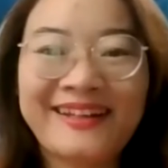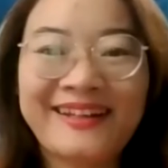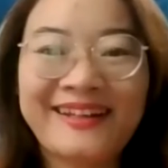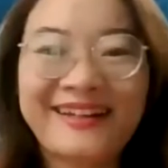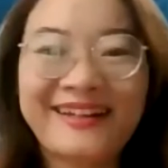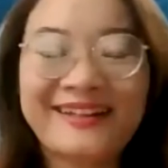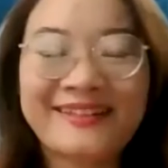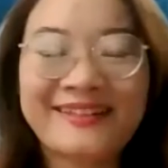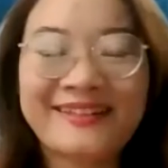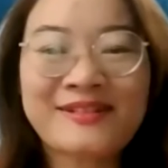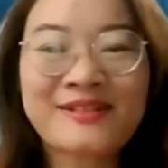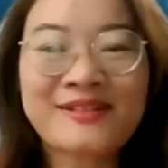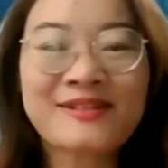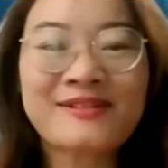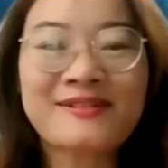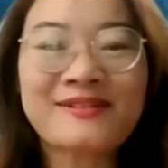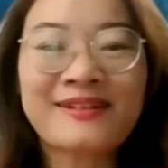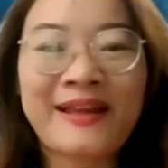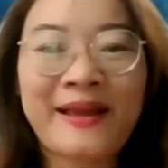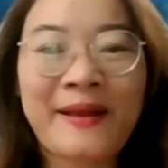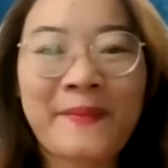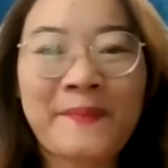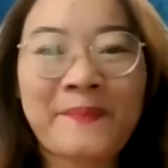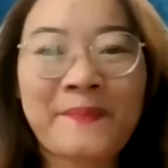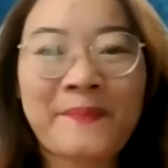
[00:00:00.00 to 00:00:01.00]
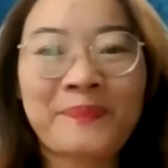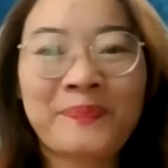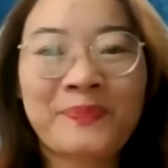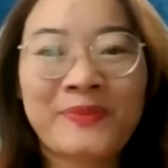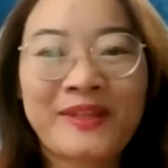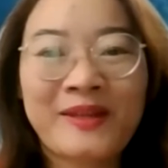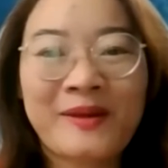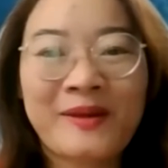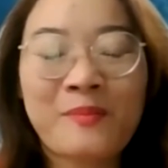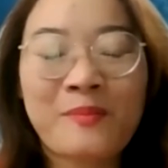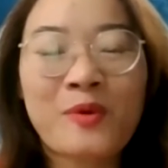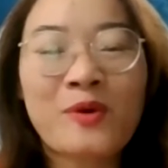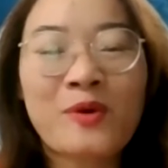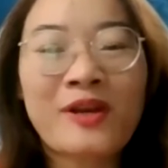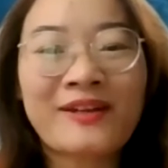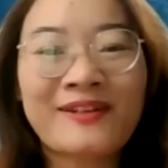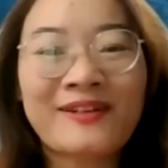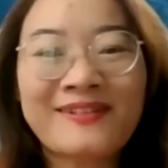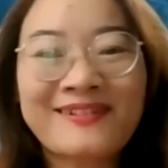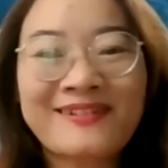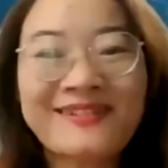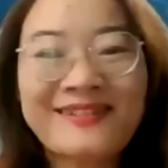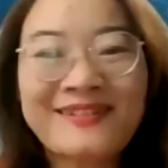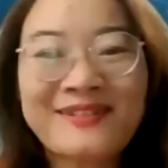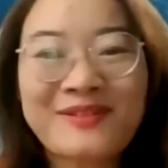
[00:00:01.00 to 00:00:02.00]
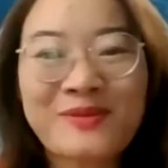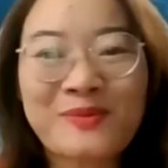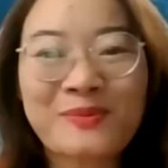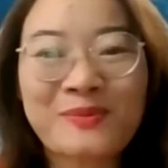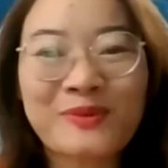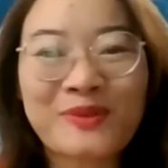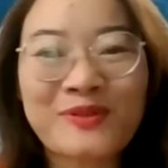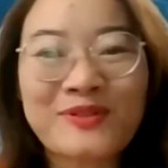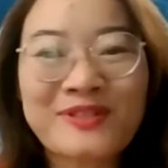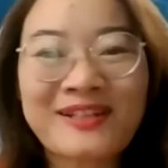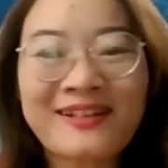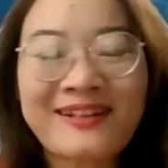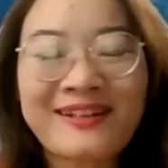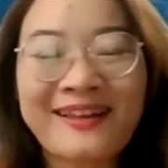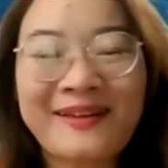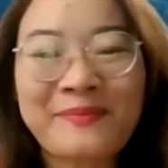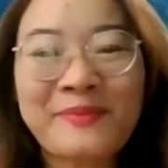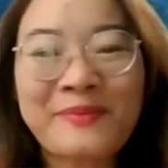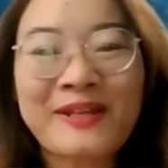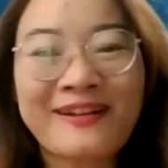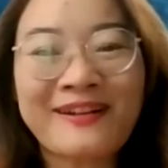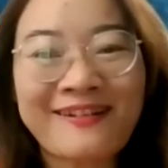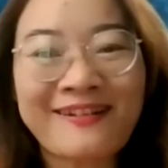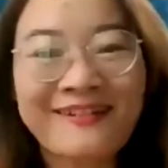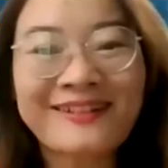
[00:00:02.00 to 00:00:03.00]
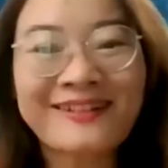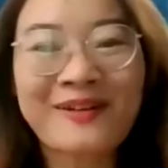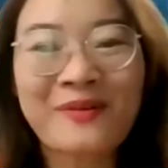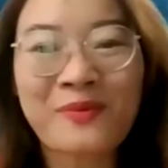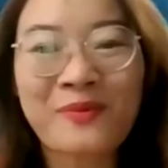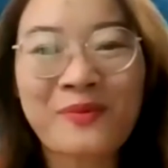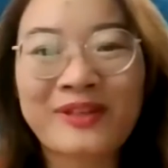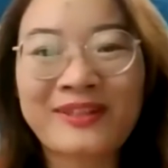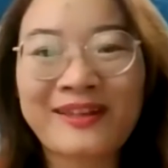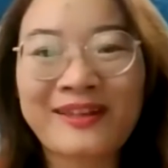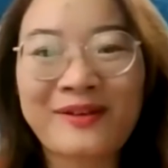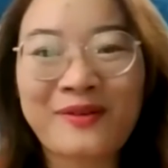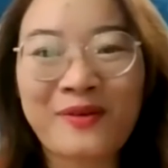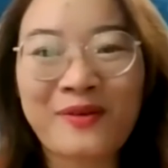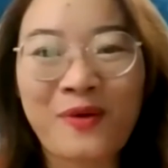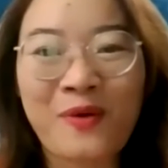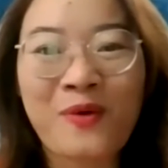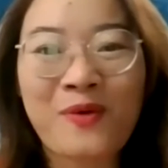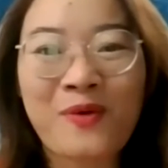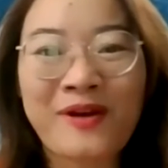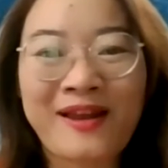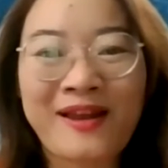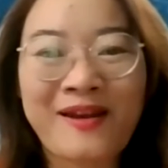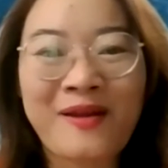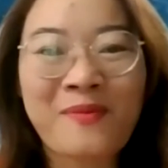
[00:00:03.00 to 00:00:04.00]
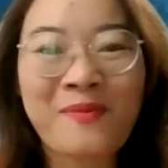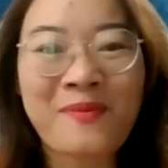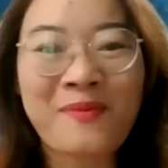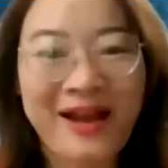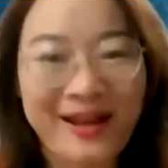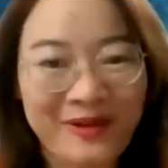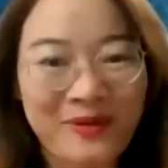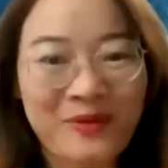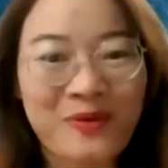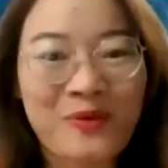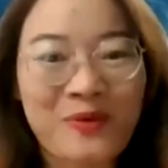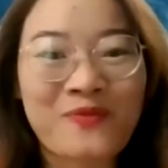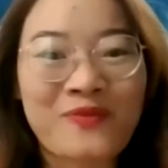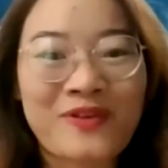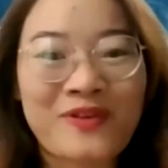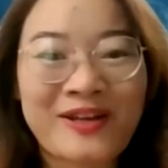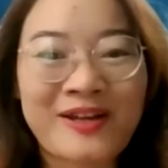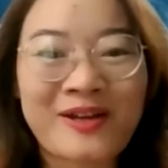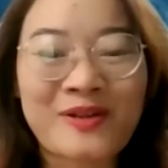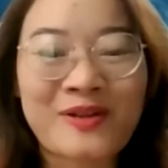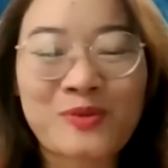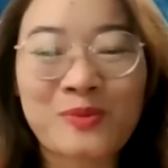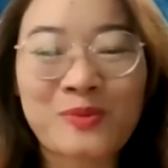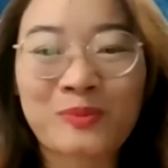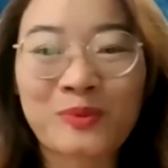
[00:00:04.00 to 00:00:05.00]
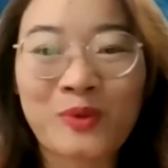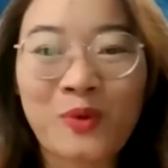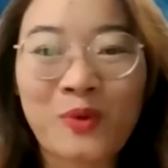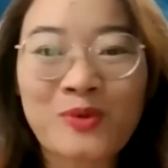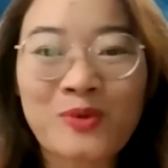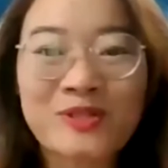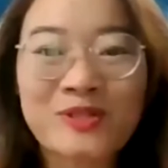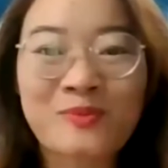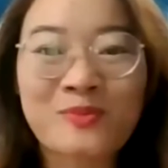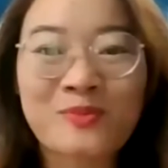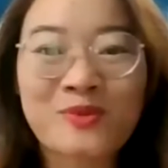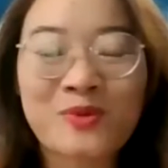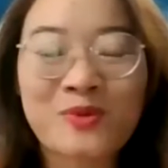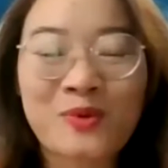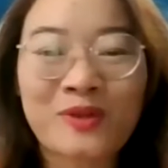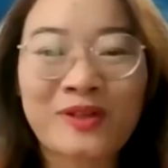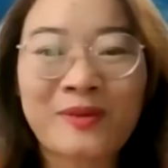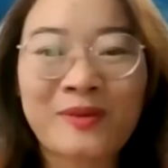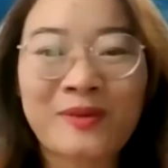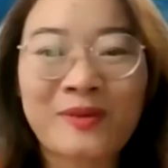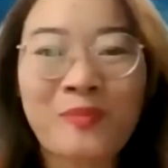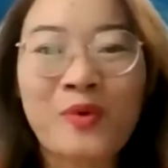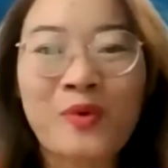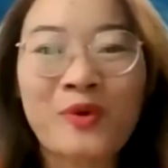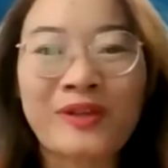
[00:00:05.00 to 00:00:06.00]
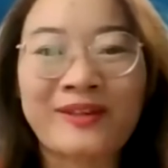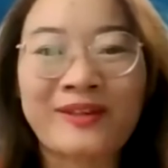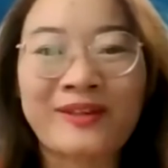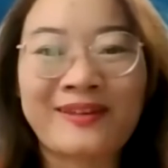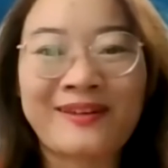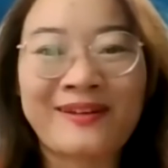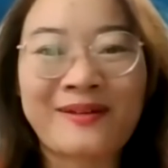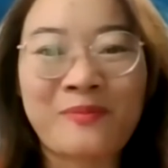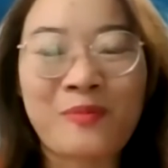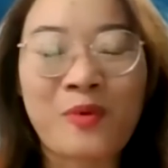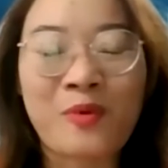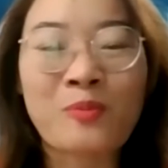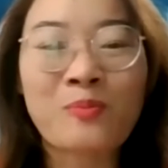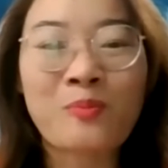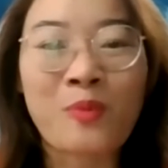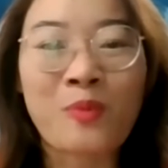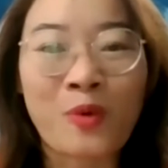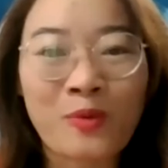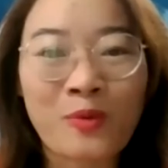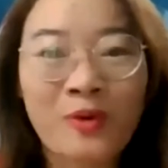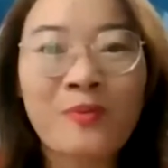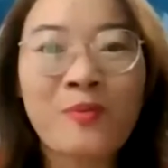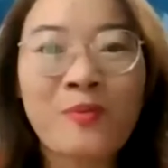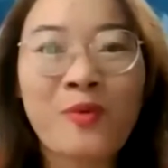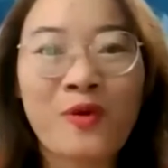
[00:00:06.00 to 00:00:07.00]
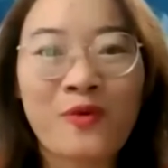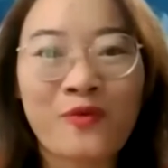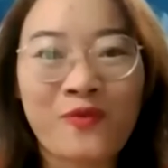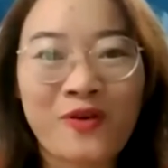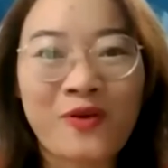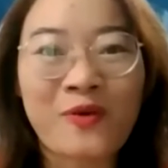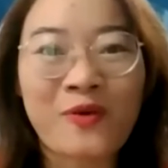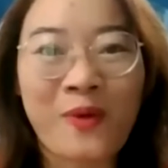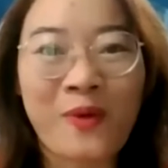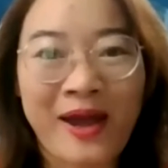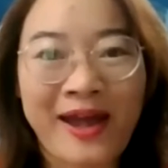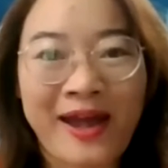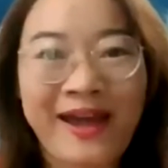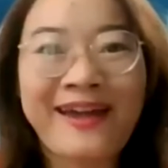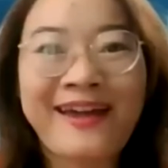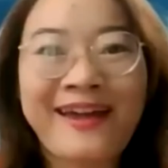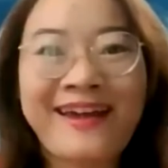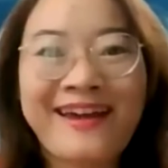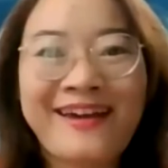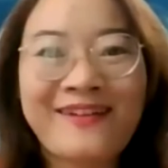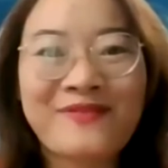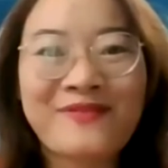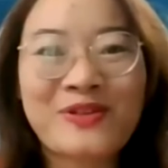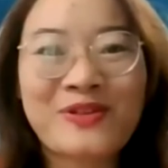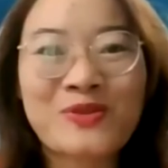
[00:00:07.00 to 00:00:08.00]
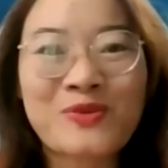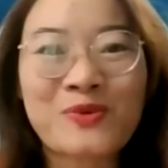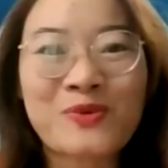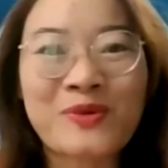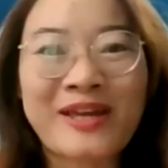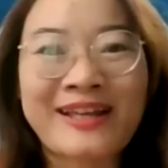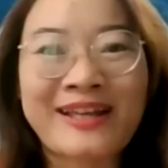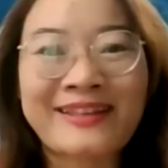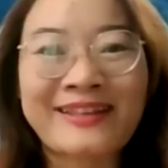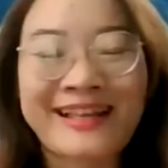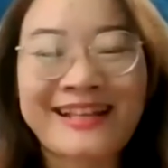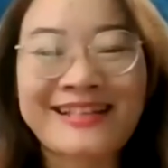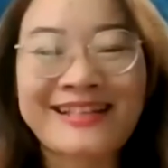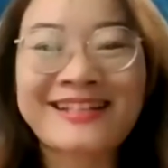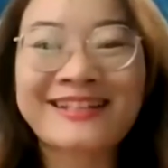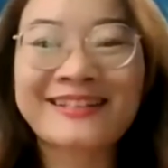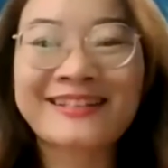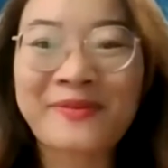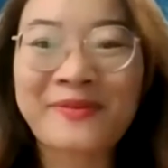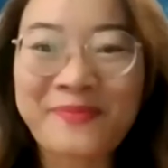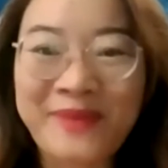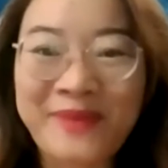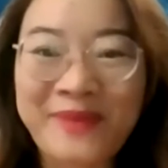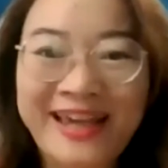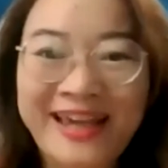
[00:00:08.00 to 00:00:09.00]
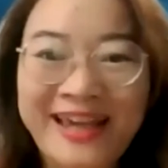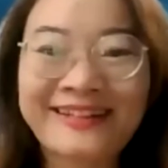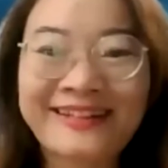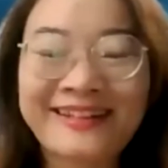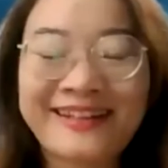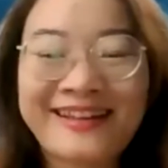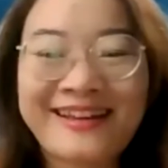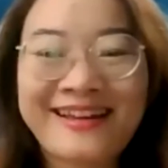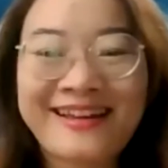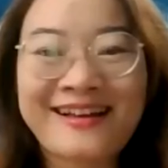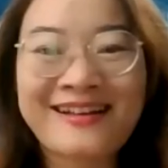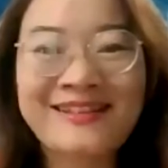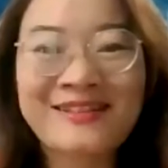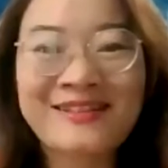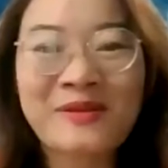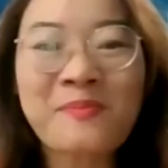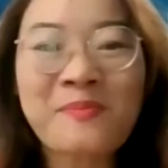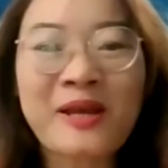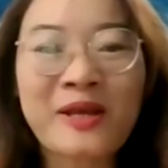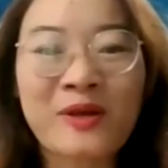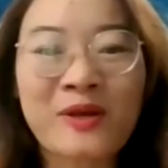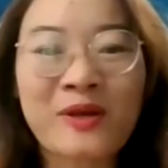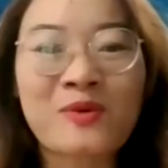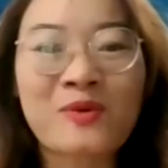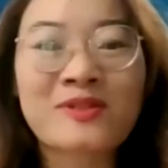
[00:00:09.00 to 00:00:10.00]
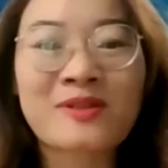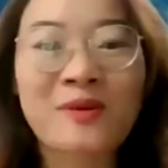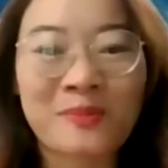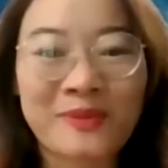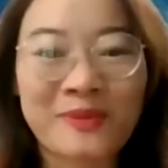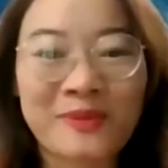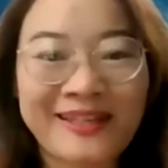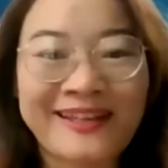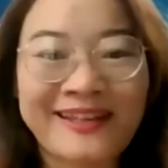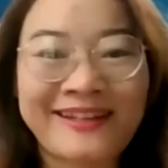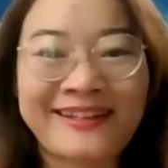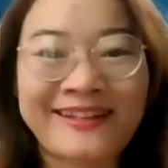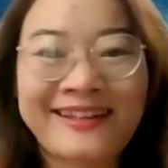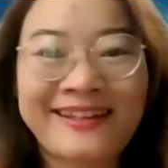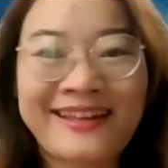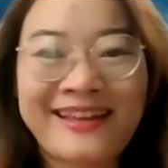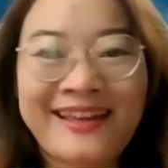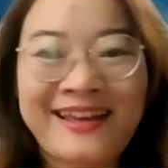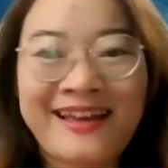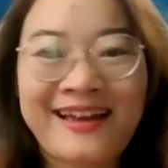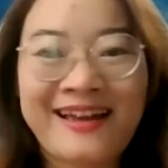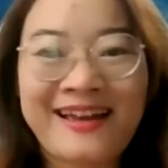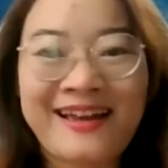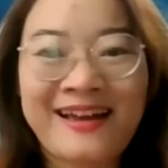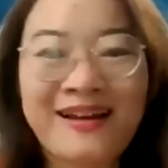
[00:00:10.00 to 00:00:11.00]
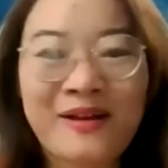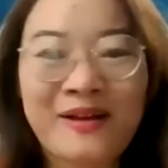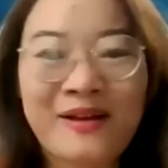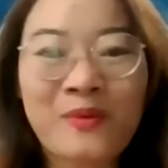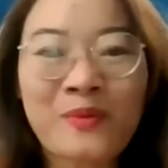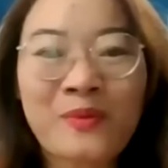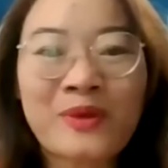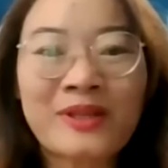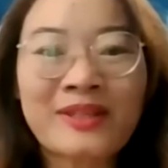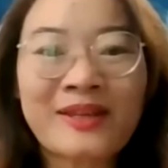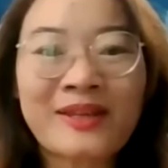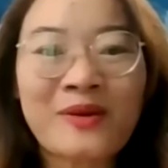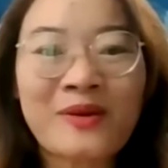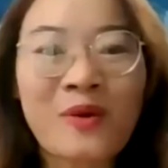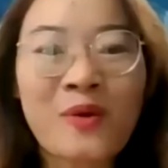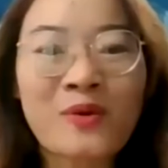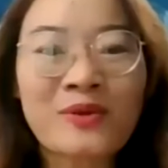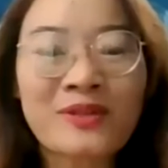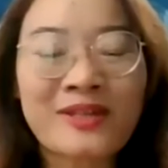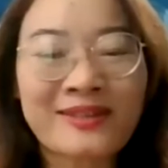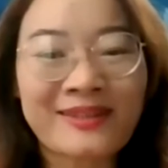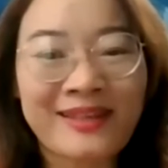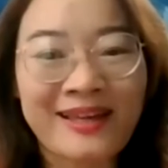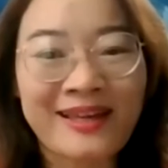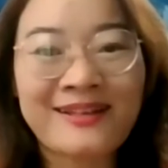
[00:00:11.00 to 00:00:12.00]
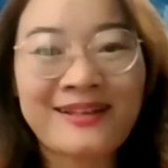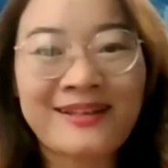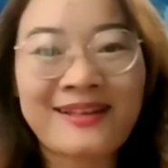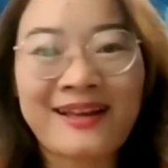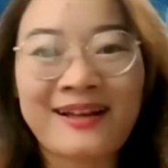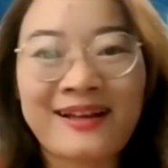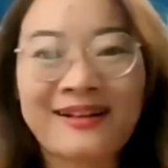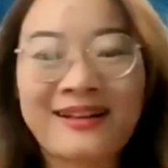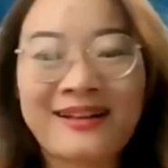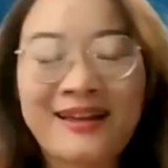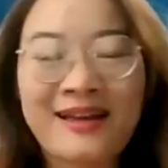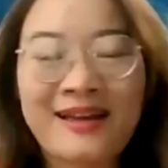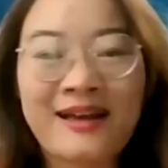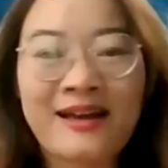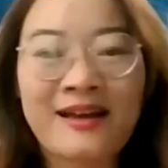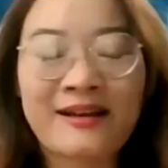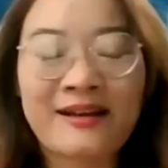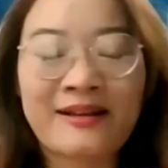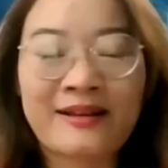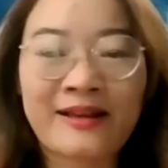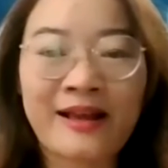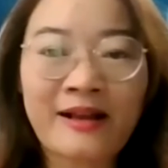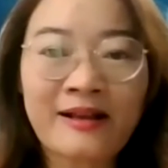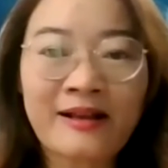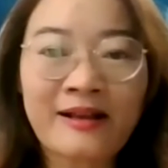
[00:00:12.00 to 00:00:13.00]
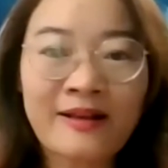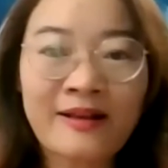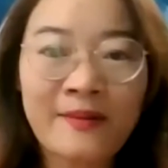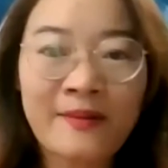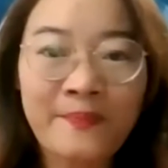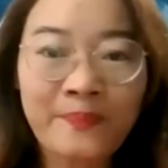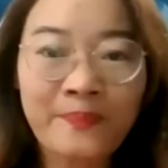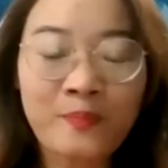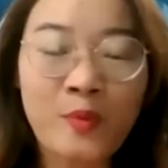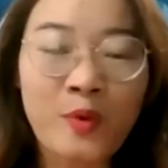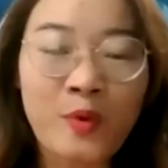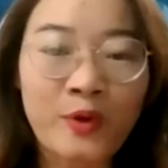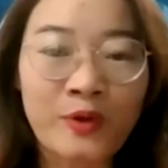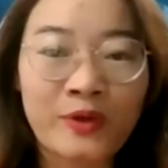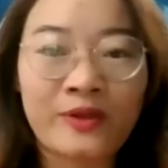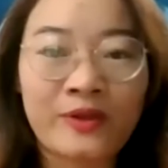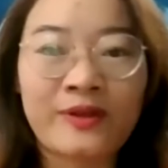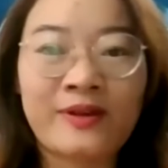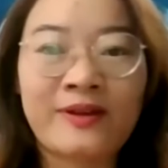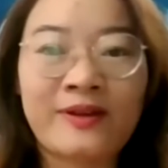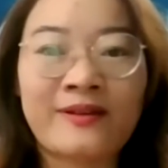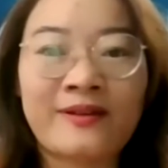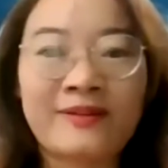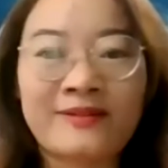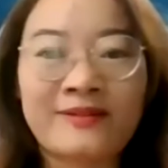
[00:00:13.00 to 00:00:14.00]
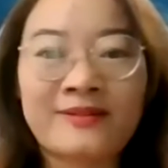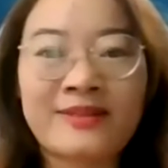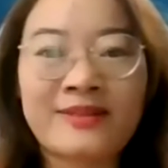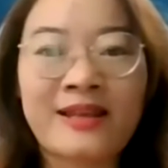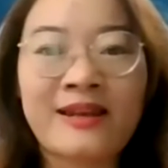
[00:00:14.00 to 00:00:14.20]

À, thực sự là một lần nữa chúng tôi rất là biết ơn các quý thầy cô đã đồng hành cùng với các chúng tôi trong suốt cái buổi à, bốn bốn cái buổi vừa qua với chủ đề tài chính tâm an à, sức mạnh của dòng tiền à, các quý thầy cô sẽ thấy là à, các um, buổi à,